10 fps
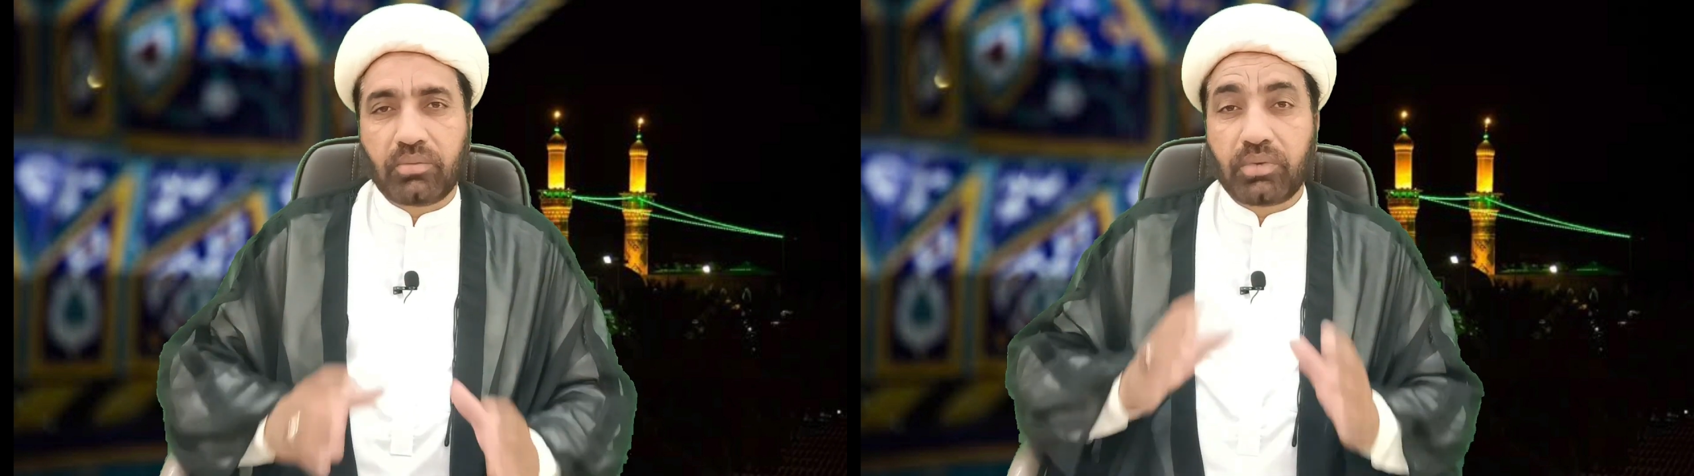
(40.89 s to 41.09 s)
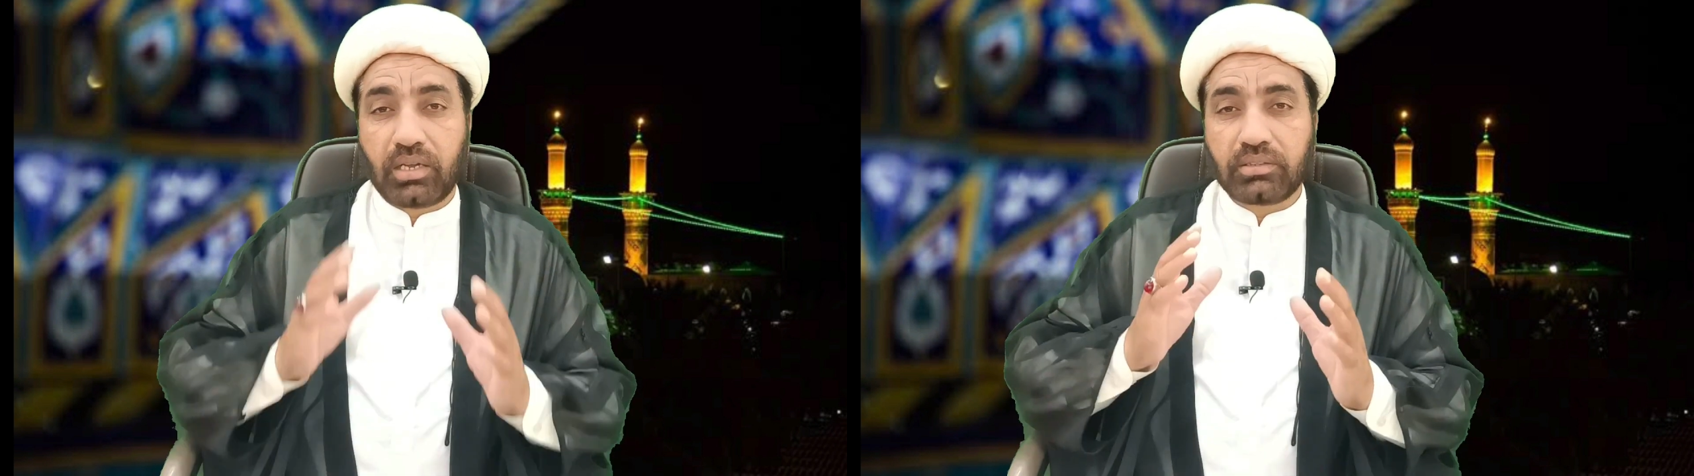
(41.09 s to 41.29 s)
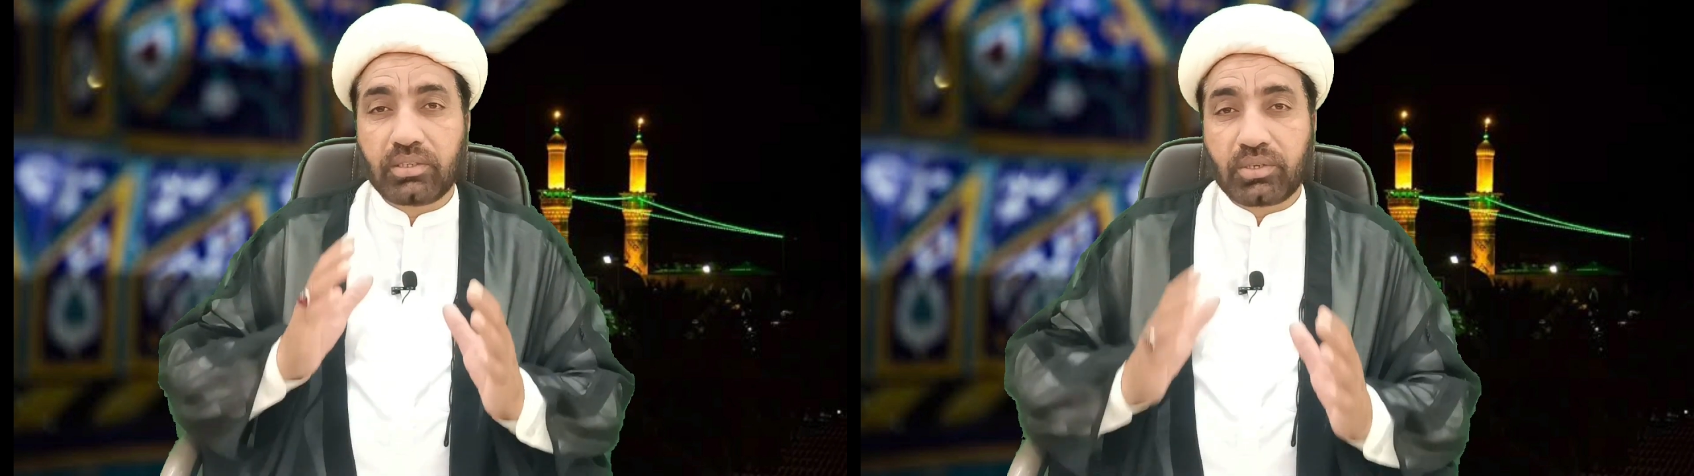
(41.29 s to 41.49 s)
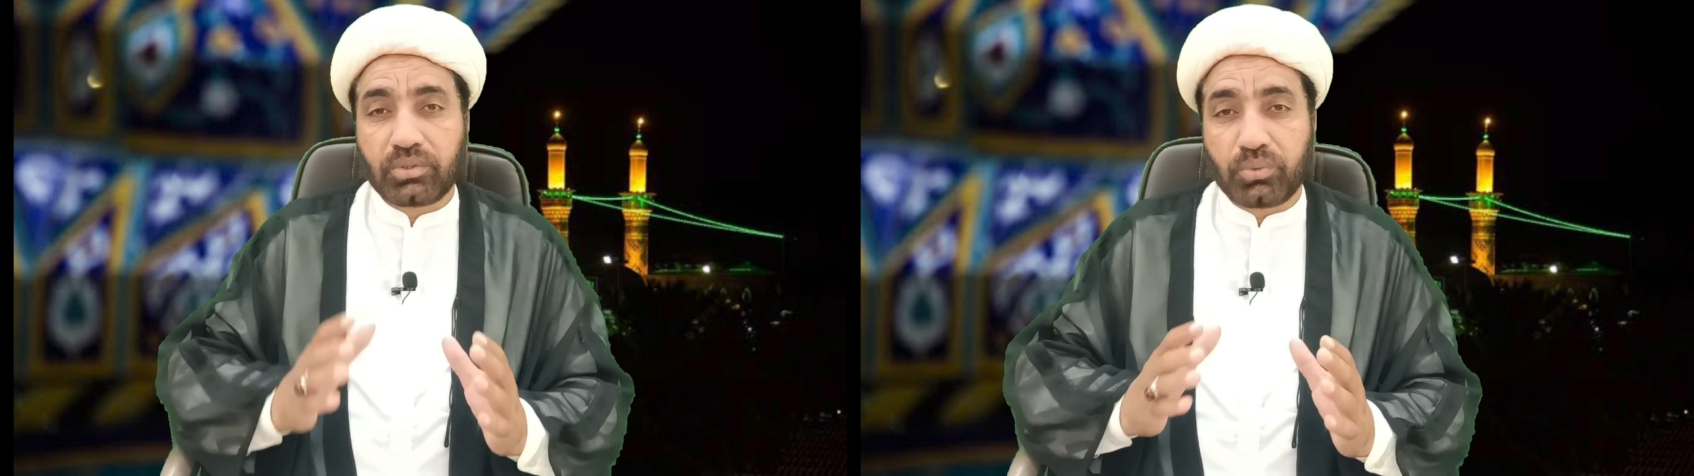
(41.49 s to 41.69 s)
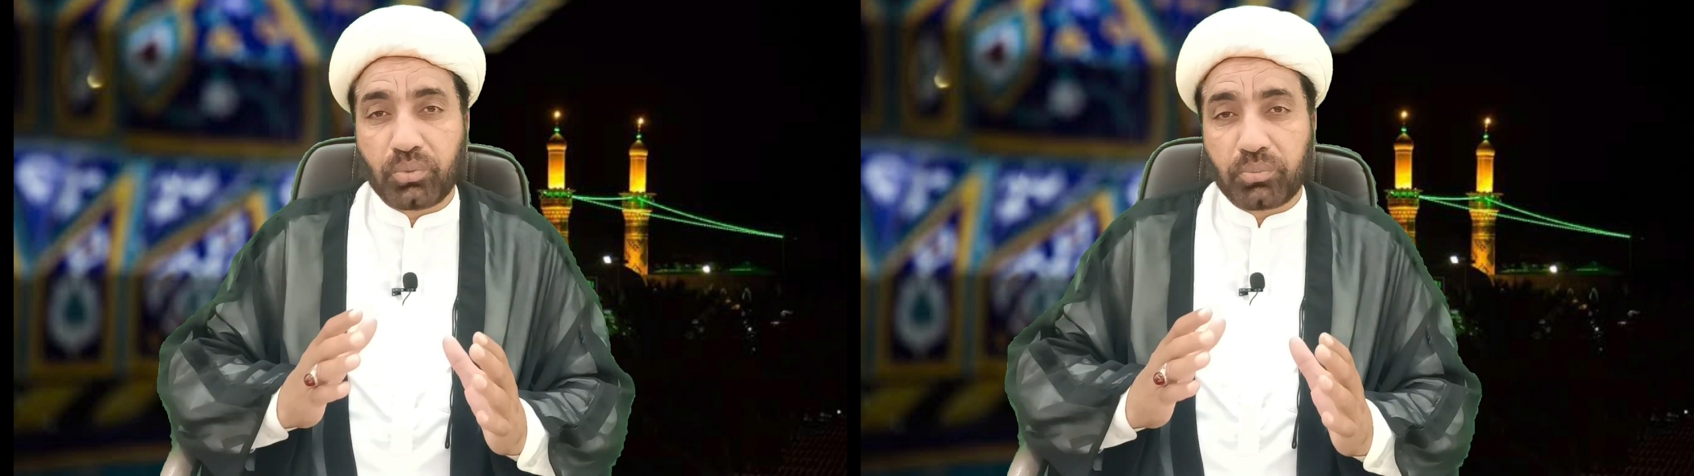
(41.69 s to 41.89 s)
आप आदि
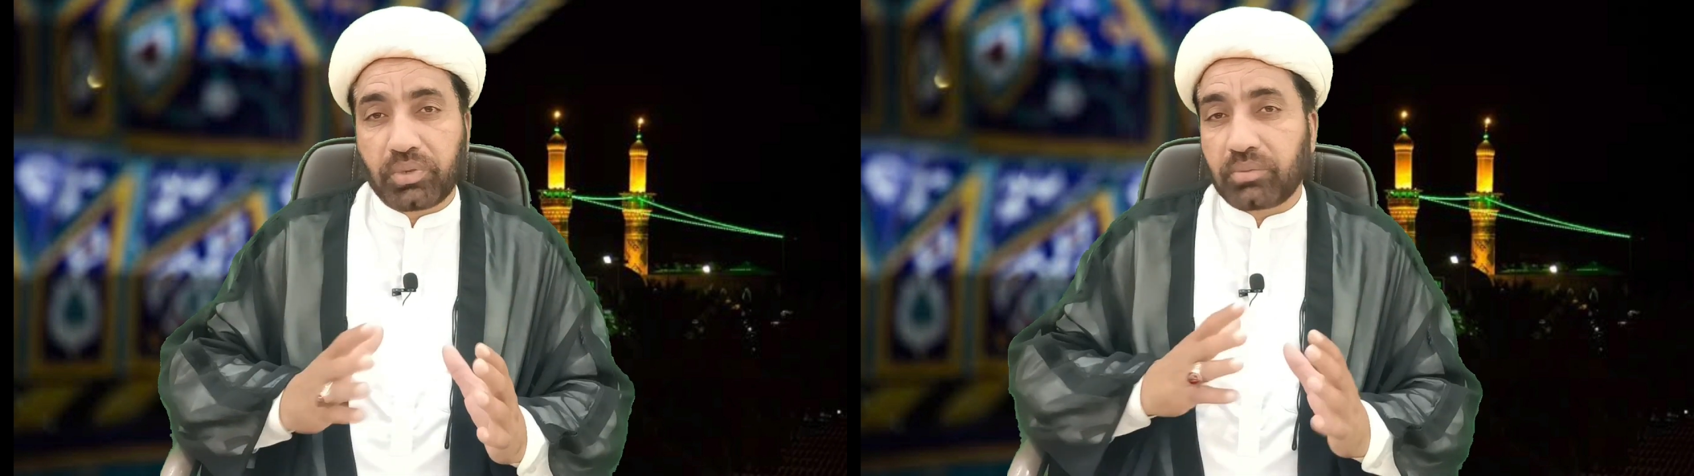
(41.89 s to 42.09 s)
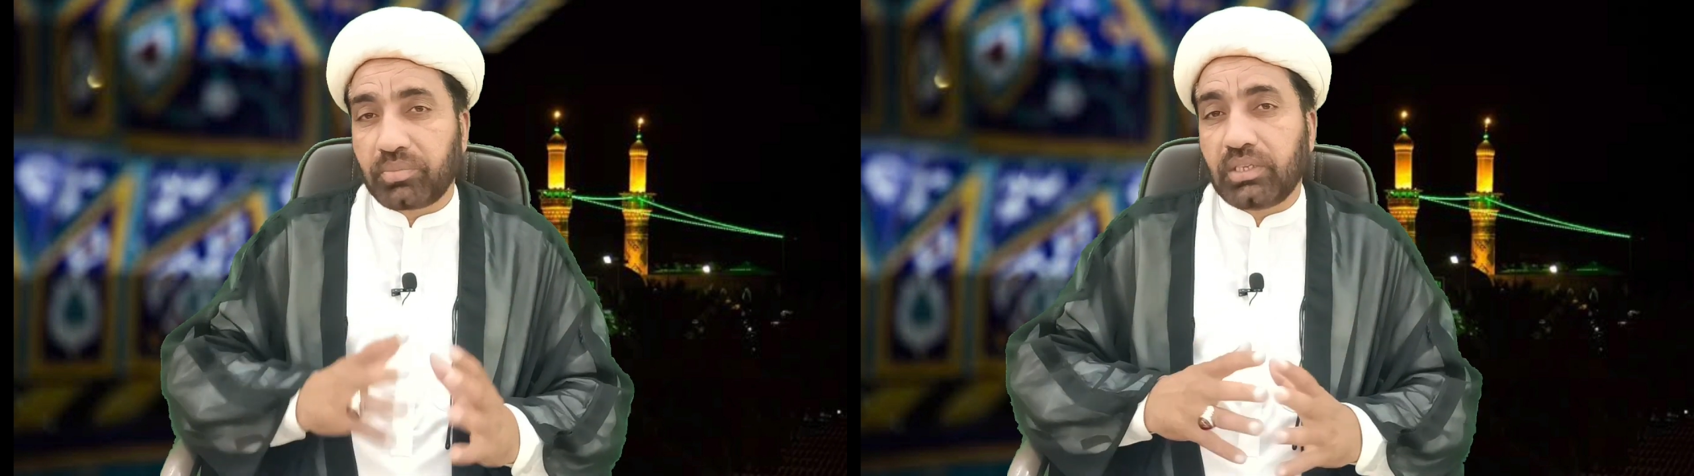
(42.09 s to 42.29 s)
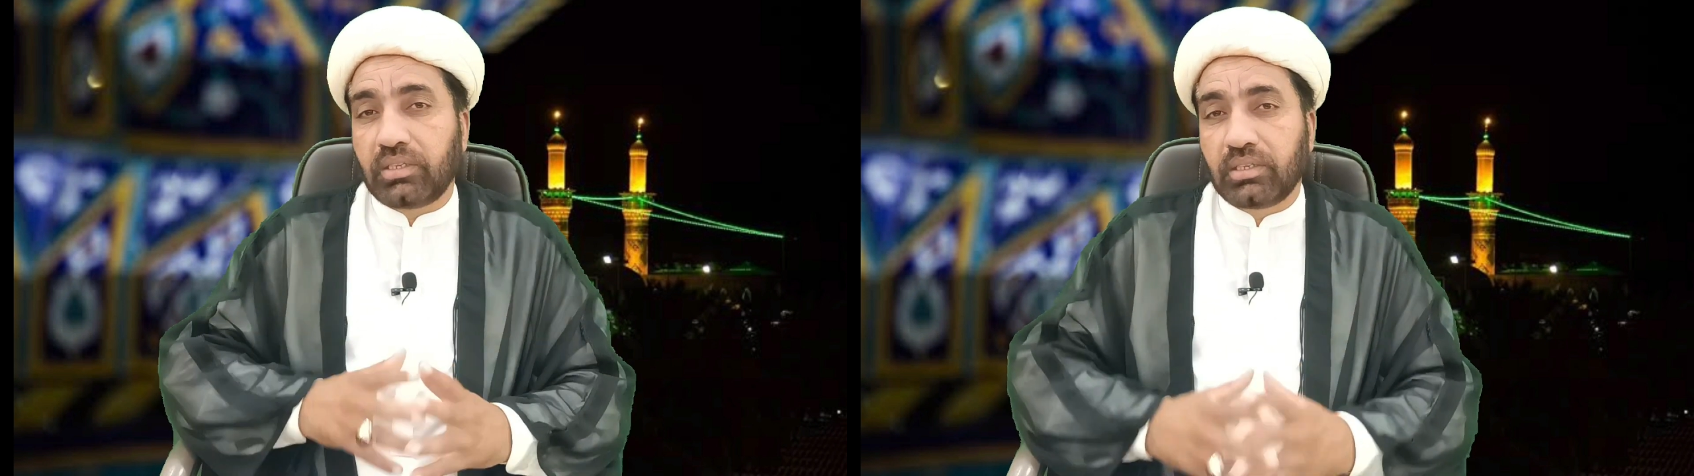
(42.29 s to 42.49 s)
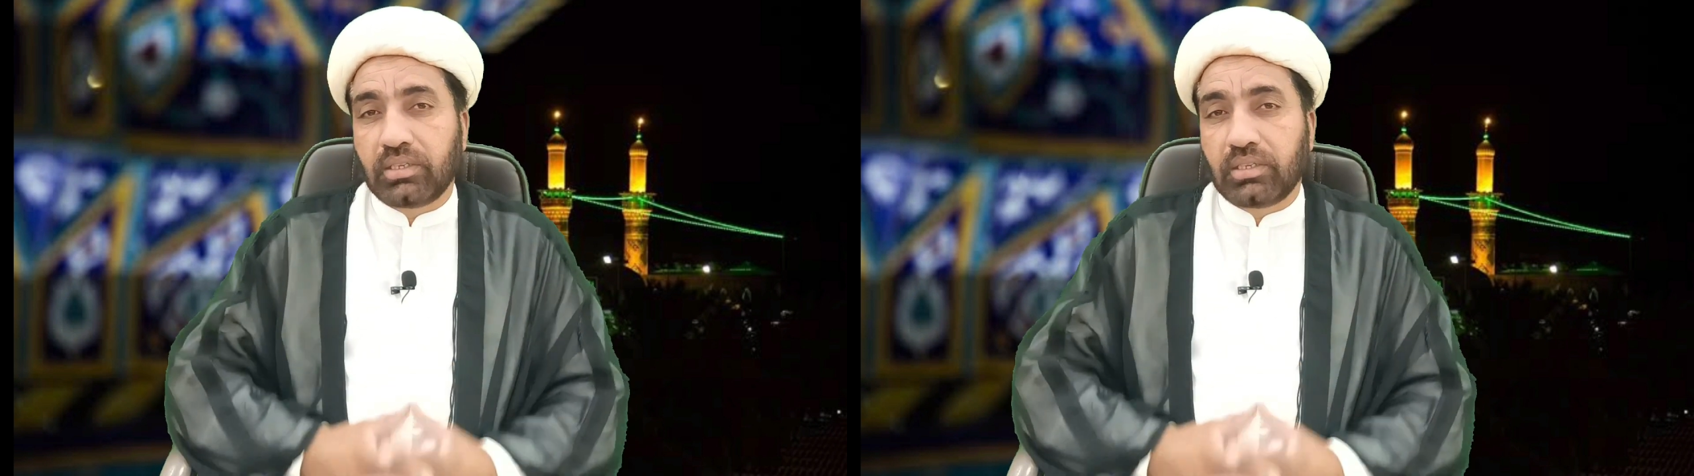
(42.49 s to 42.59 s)
खजूर पर भी